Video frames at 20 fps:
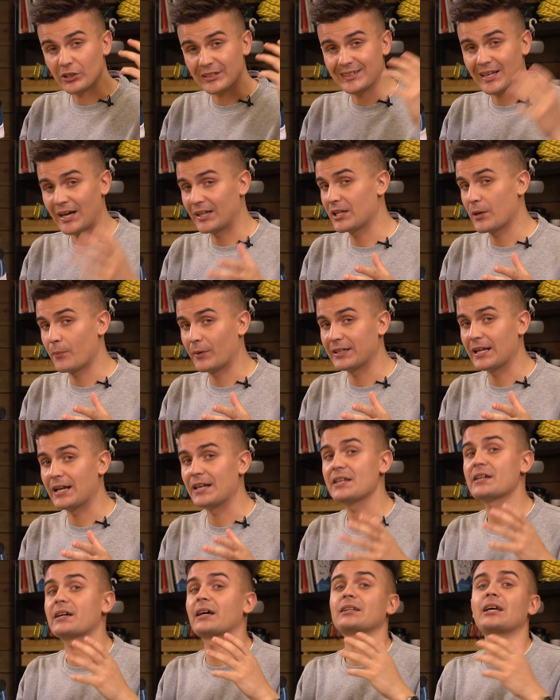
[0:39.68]
что данная
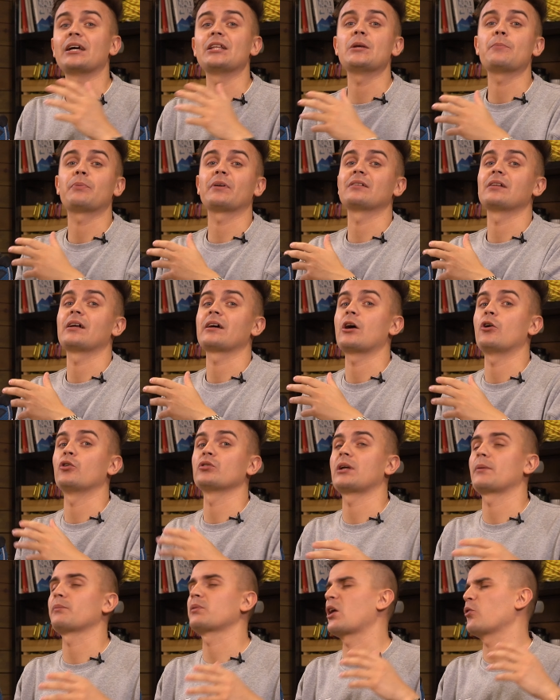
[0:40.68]
модель никогда не предлагала
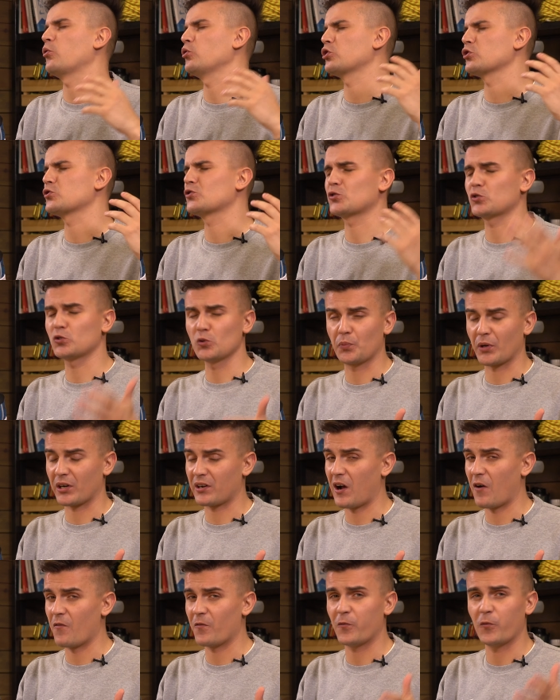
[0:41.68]
нам какой-то супер
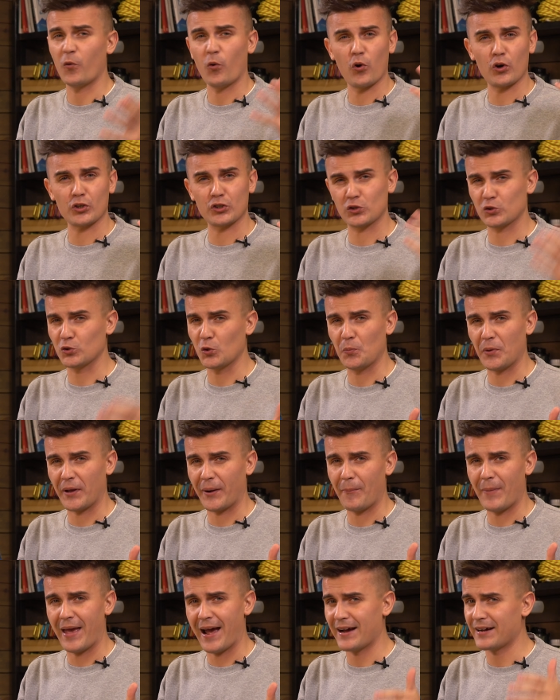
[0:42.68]
комфорт,
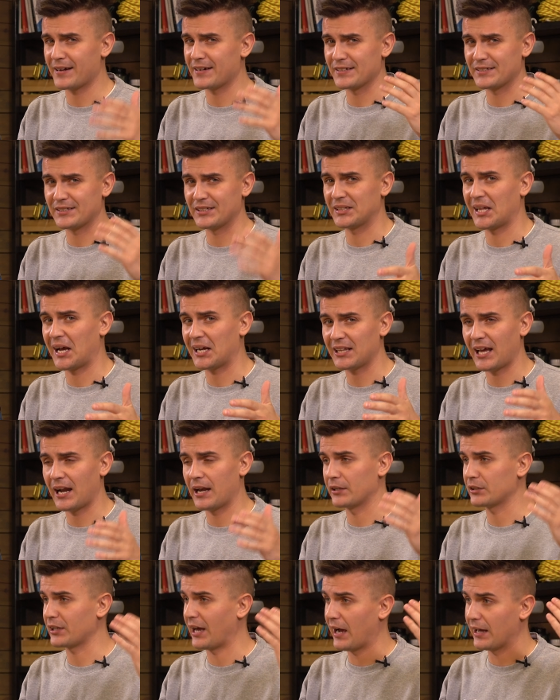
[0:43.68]
супер мягкость и так далее. Это